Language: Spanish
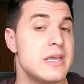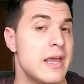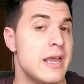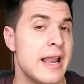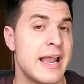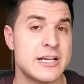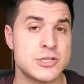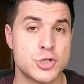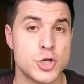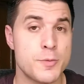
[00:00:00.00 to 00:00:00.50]

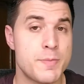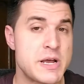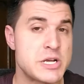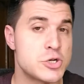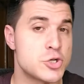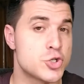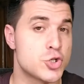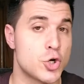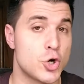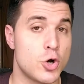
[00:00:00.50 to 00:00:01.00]
Las tropas
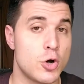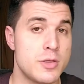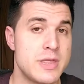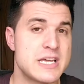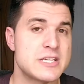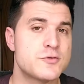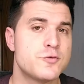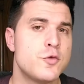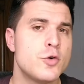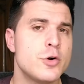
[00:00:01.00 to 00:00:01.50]

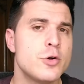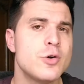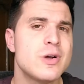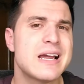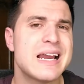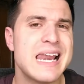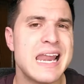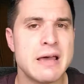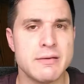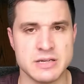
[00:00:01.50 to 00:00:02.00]
ostrogodas fueron
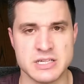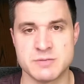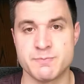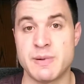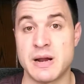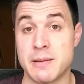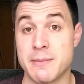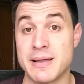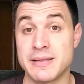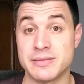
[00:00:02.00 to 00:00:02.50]
claves
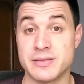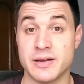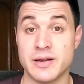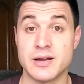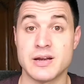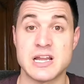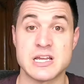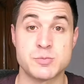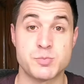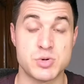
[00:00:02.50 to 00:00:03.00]
para
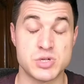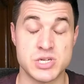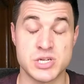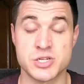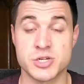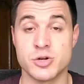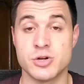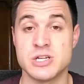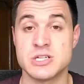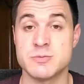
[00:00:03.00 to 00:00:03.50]
mantener las
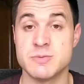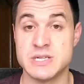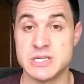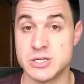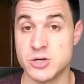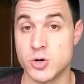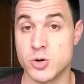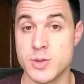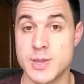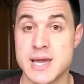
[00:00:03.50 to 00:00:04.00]
posesiones
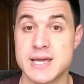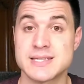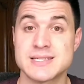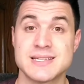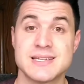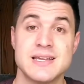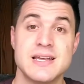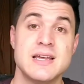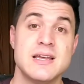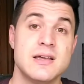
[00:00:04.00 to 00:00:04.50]

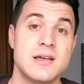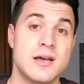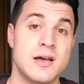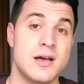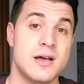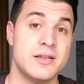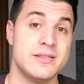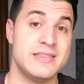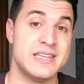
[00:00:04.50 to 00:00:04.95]
visigodas ah,